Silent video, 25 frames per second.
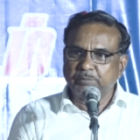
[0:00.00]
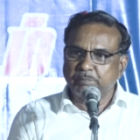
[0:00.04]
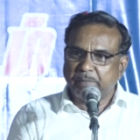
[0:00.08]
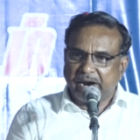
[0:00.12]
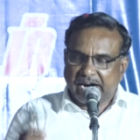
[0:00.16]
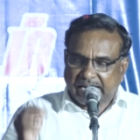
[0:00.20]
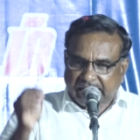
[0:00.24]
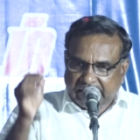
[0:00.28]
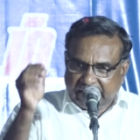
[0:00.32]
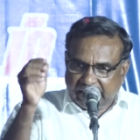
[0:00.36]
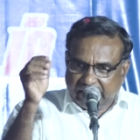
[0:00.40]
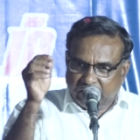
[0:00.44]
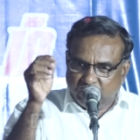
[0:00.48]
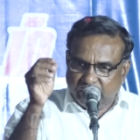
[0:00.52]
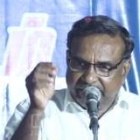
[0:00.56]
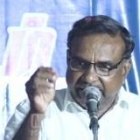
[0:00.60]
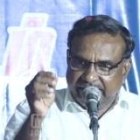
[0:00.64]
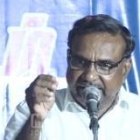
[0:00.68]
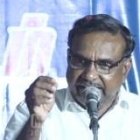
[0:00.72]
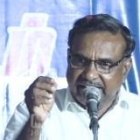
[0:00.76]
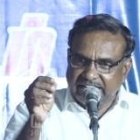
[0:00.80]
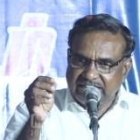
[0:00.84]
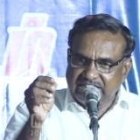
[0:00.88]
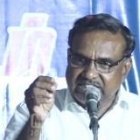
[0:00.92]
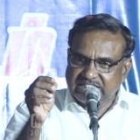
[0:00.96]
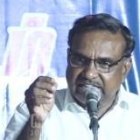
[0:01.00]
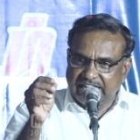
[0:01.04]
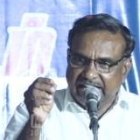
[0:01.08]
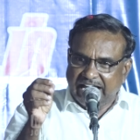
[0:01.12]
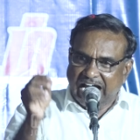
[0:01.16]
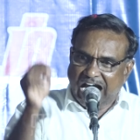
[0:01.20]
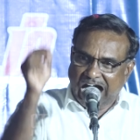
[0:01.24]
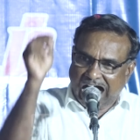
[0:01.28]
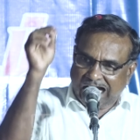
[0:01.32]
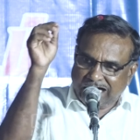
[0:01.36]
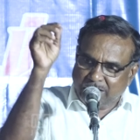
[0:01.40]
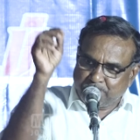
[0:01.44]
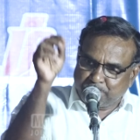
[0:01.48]
மக்களுடைய நெஞ்சிலே
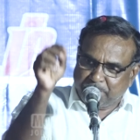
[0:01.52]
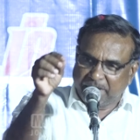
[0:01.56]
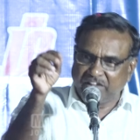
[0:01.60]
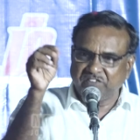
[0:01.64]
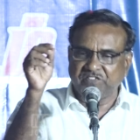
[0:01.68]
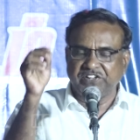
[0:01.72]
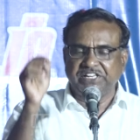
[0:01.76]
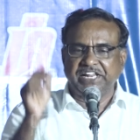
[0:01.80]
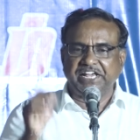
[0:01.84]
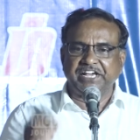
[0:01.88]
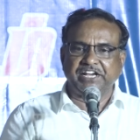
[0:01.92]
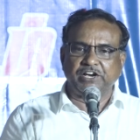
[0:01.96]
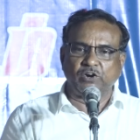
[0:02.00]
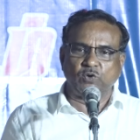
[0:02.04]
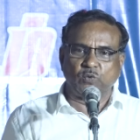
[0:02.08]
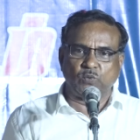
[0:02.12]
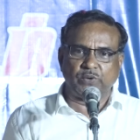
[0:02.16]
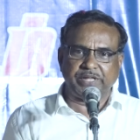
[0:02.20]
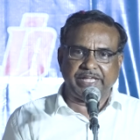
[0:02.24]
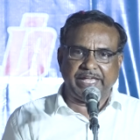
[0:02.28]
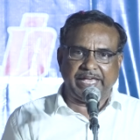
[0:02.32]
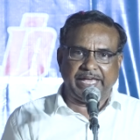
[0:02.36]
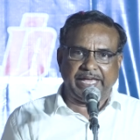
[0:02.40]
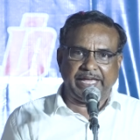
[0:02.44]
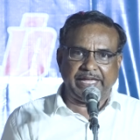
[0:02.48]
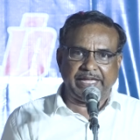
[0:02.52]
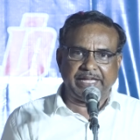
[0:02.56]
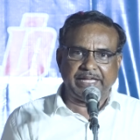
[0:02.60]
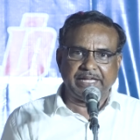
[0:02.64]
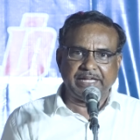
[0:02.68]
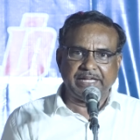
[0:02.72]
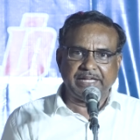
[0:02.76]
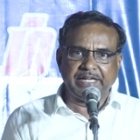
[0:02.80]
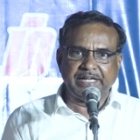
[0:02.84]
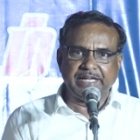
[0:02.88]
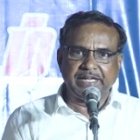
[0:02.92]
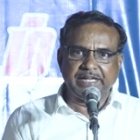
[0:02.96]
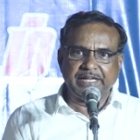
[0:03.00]
அன்பை விதைக்கக்கூடிய
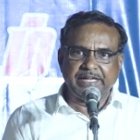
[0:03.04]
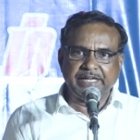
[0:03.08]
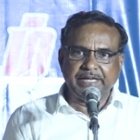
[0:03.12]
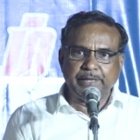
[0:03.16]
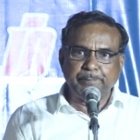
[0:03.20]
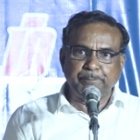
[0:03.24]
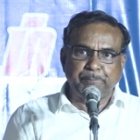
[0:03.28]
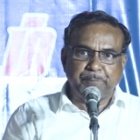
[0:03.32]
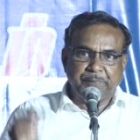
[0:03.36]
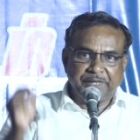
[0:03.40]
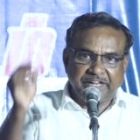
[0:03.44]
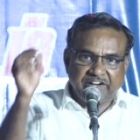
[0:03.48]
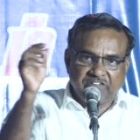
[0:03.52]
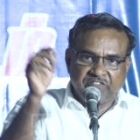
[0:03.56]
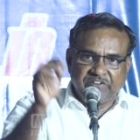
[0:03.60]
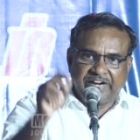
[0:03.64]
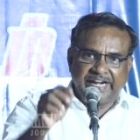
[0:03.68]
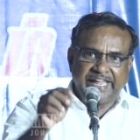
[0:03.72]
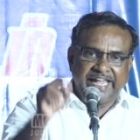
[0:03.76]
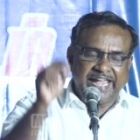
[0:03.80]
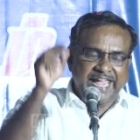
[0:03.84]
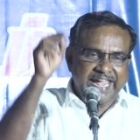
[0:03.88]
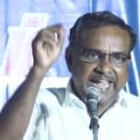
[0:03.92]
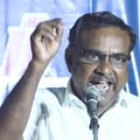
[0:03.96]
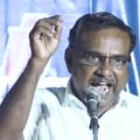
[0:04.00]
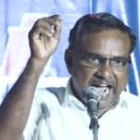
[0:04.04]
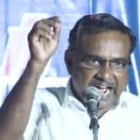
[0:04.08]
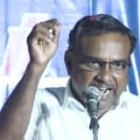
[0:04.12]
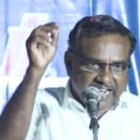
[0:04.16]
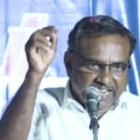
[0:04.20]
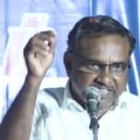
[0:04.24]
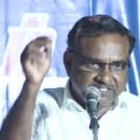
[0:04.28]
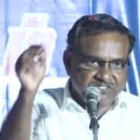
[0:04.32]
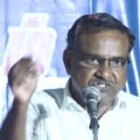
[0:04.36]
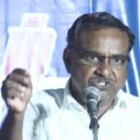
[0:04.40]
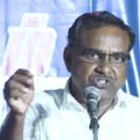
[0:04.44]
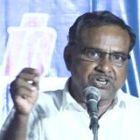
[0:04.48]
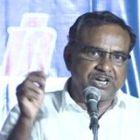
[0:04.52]
பிரிவினையை
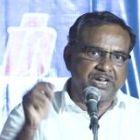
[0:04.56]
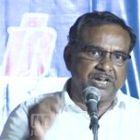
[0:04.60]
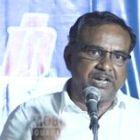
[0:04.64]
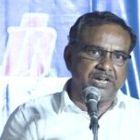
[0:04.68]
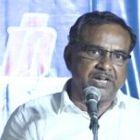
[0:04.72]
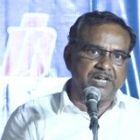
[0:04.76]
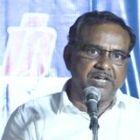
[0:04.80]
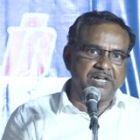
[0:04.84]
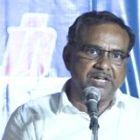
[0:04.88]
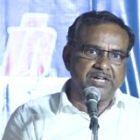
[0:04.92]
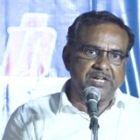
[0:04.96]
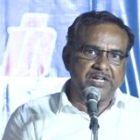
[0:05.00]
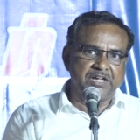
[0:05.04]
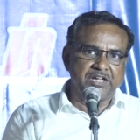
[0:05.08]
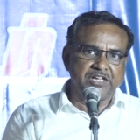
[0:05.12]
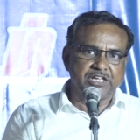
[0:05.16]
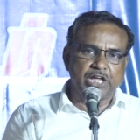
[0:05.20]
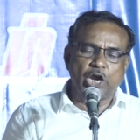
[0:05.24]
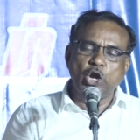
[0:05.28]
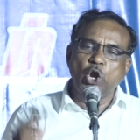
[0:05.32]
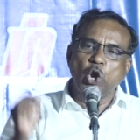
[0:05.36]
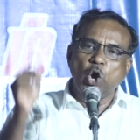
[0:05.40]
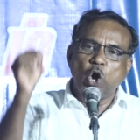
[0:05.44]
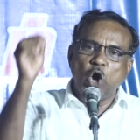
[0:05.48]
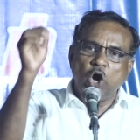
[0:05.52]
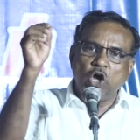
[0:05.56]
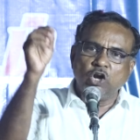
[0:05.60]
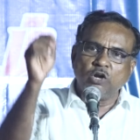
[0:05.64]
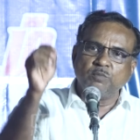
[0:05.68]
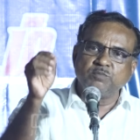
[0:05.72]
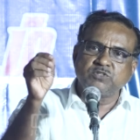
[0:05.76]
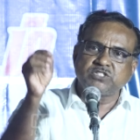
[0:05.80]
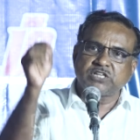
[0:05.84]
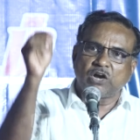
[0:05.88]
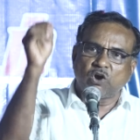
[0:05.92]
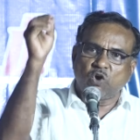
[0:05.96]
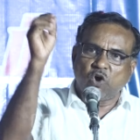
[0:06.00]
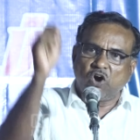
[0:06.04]
அகற்றி எல்லோரும்
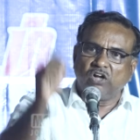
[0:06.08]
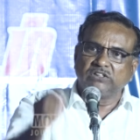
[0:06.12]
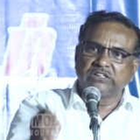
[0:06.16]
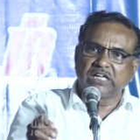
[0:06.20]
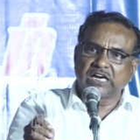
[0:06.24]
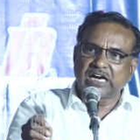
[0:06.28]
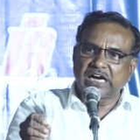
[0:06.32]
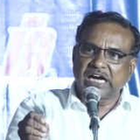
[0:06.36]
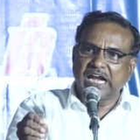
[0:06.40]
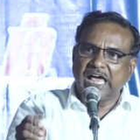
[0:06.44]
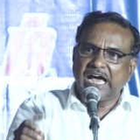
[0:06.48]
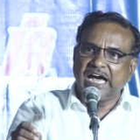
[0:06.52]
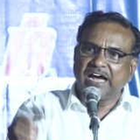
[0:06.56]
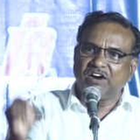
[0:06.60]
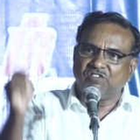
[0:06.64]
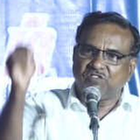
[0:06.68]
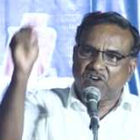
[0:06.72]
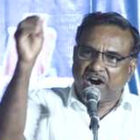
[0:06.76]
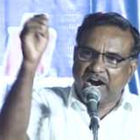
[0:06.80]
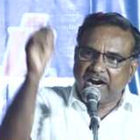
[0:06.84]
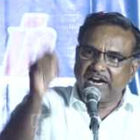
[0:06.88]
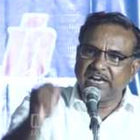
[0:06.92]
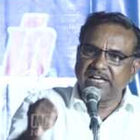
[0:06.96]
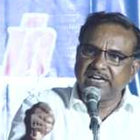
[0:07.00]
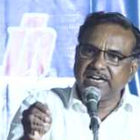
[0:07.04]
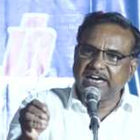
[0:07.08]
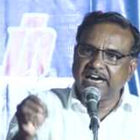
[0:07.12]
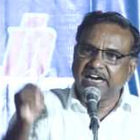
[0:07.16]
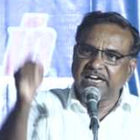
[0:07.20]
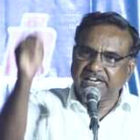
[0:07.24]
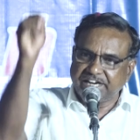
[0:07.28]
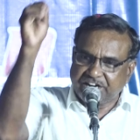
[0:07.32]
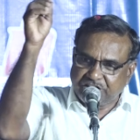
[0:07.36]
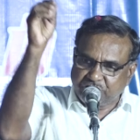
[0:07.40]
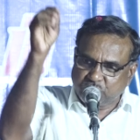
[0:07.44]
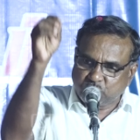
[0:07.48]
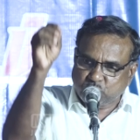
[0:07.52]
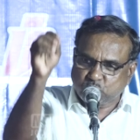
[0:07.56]
சகோதரர்களாக வாழுங்கள்
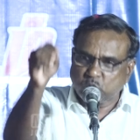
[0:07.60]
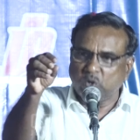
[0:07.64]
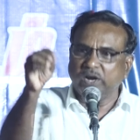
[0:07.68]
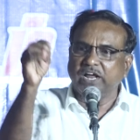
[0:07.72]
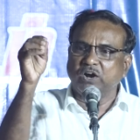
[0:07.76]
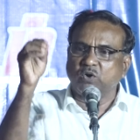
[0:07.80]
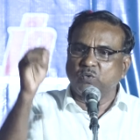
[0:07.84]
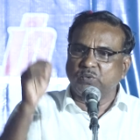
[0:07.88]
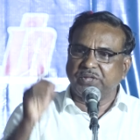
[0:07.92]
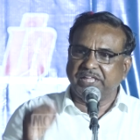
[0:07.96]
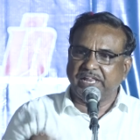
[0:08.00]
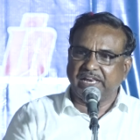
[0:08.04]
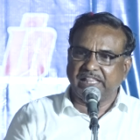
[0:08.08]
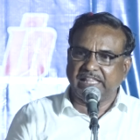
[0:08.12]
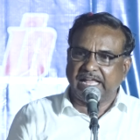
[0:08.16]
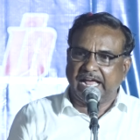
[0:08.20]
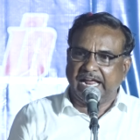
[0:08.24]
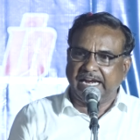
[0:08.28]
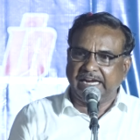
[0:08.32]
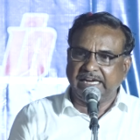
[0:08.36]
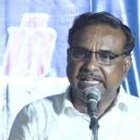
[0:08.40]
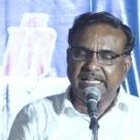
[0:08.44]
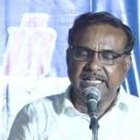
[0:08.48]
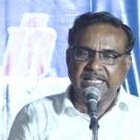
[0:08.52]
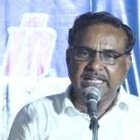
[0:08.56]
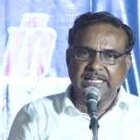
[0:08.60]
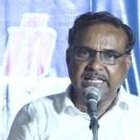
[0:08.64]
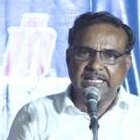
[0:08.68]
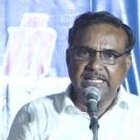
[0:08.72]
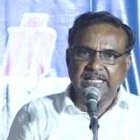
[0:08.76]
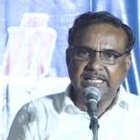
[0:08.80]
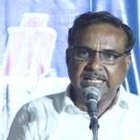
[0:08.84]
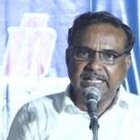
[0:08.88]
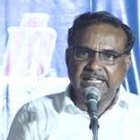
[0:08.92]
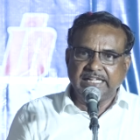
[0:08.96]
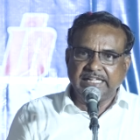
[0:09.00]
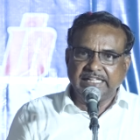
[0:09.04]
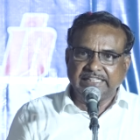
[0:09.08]
என்று சொல்லக்கூடியதுதான்
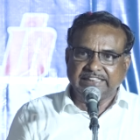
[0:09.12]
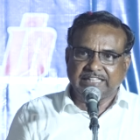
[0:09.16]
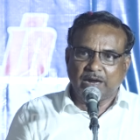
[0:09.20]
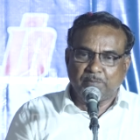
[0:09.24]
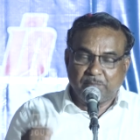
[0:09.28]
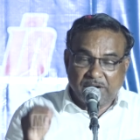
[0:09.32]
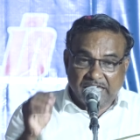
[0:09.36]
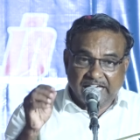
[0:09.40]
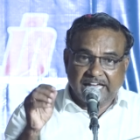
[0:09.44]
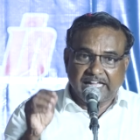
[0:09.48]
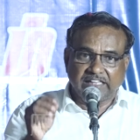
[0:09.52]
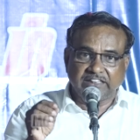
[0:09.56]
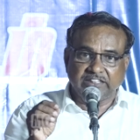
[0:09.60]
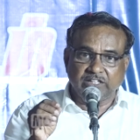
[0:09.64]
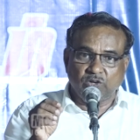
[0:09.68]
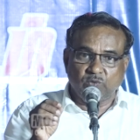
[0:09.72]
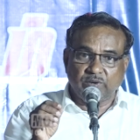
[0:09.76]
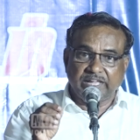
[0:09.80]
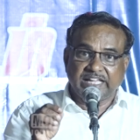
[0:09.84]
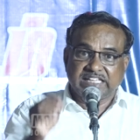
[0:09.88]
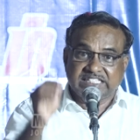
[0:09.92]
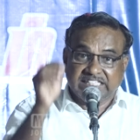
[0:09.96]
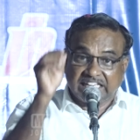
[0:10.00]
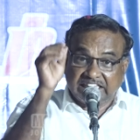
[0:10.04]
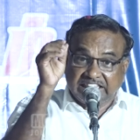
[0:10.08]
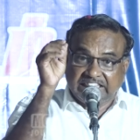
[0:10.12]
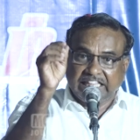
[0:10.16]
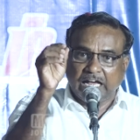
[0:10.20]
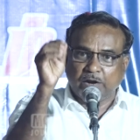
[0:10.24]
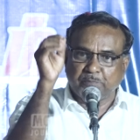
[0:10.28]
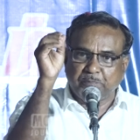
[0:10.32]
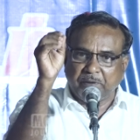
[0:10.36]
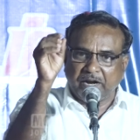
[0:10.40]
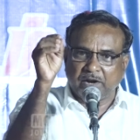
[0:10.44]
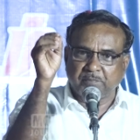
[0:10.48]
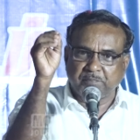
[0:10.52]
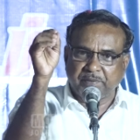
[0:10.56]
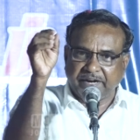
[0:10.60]
தமிழகத்தினுடைய
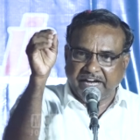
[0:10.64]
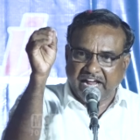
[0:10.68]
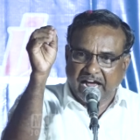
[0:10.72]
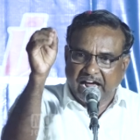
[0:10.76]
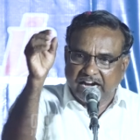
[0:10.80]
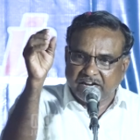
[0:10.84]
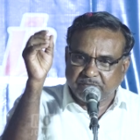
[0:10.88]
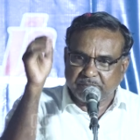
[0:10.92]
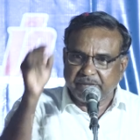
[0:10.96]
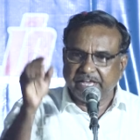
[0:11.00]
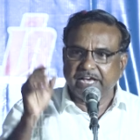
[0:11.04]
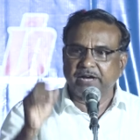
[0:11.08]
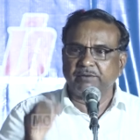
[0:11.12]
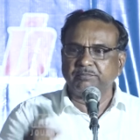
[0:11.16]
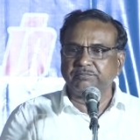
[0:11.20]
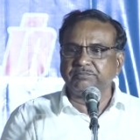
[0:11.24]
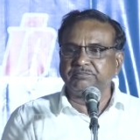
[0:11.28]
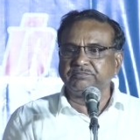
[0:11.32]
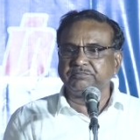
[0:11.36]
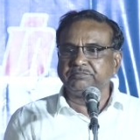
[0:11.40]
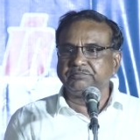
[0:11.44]
சித்தர் பரம்பரை ஆன்மீகம்